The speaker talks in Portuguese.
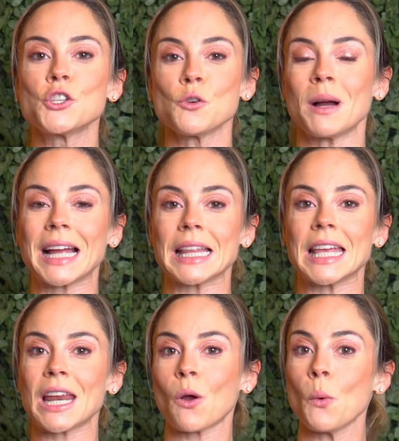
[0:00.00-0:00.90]
de uma
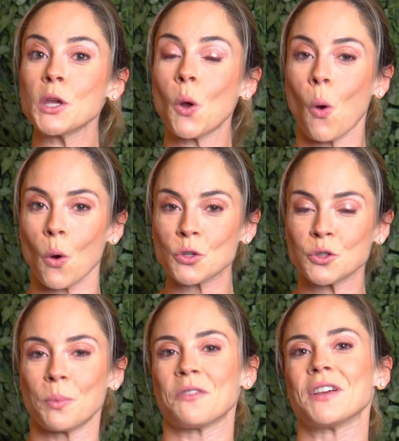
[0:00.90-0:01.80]
cadeira com
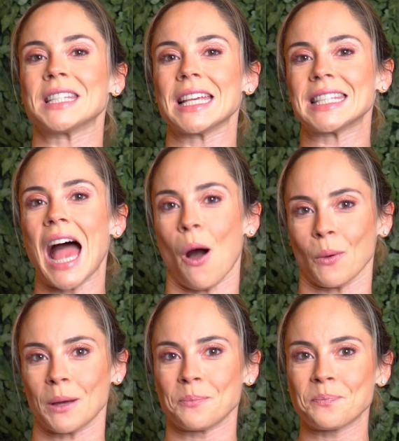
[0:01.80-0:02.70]
encosto para fazer essa
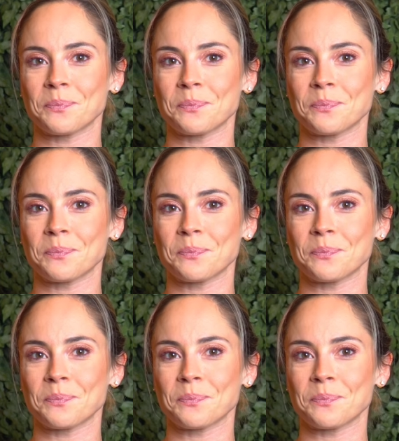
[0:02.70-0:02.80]
aula.